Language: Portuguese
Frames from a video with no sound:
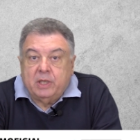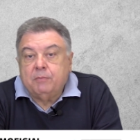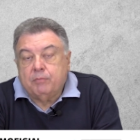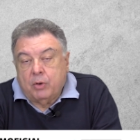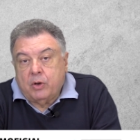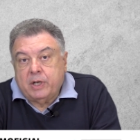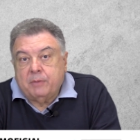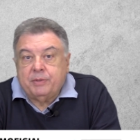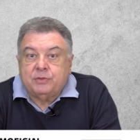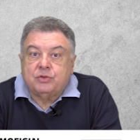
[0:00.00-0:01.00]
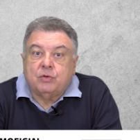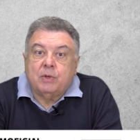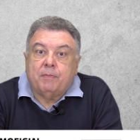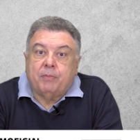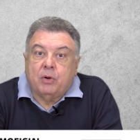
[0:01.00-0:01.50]
embora a
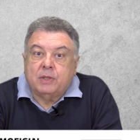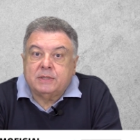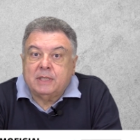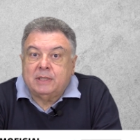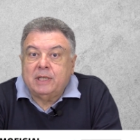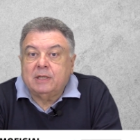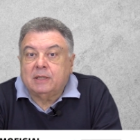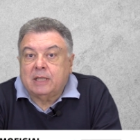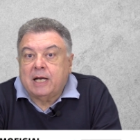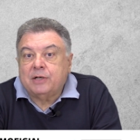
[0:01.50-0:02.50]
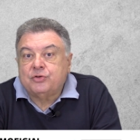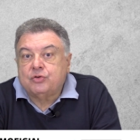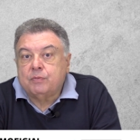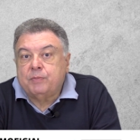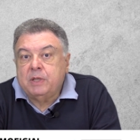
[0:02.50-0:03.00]
pessoa possa tentar
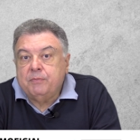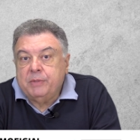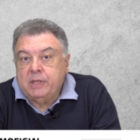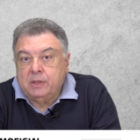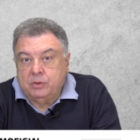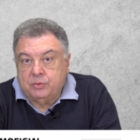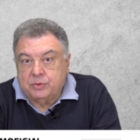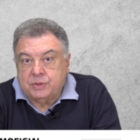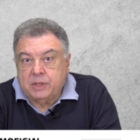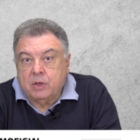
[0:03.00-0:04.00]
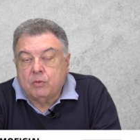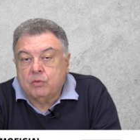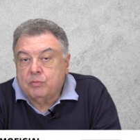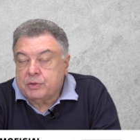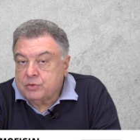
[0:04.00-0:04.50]
suprimi-los em
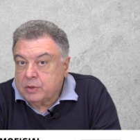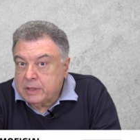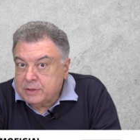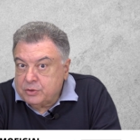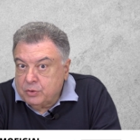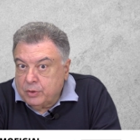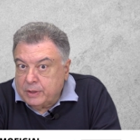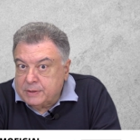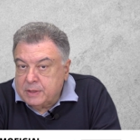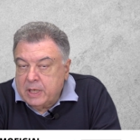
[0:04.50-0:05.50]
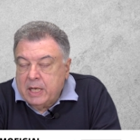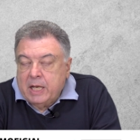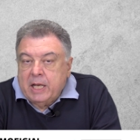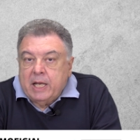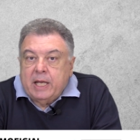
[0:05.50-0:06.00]
algumas ocasiões.
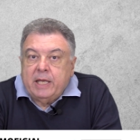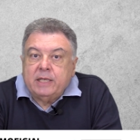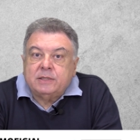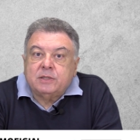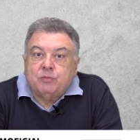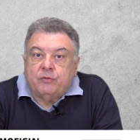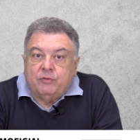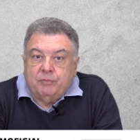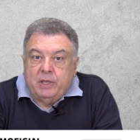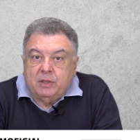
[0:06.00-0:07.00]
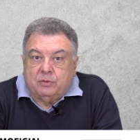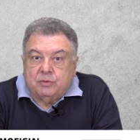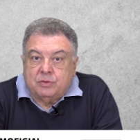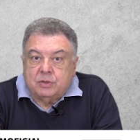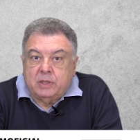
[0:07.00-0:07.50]
Esses
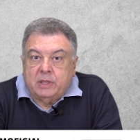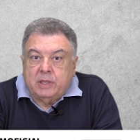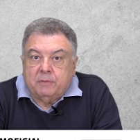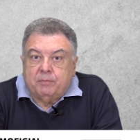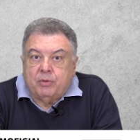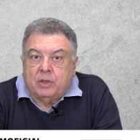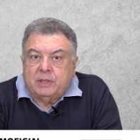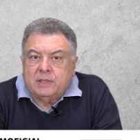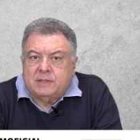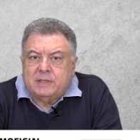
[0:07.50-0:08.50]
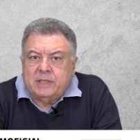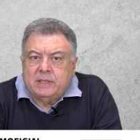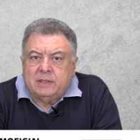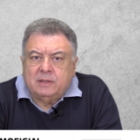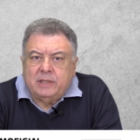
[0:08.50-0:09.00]
movimentos é, podem
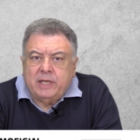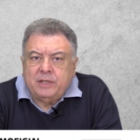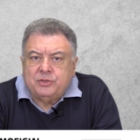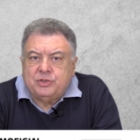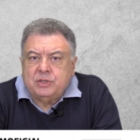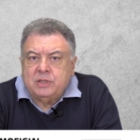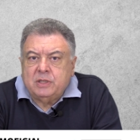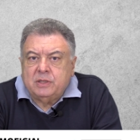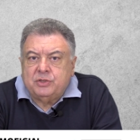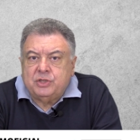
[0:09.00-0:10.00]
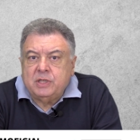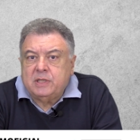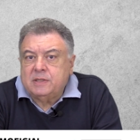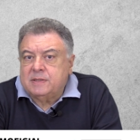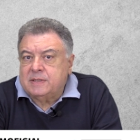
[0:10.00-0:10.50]
ser desde
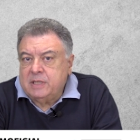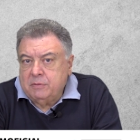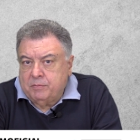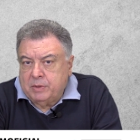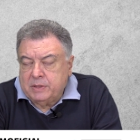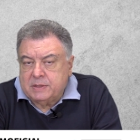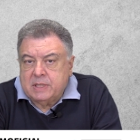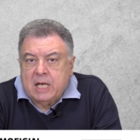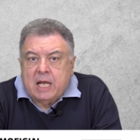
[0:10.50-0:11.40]
tiques simples,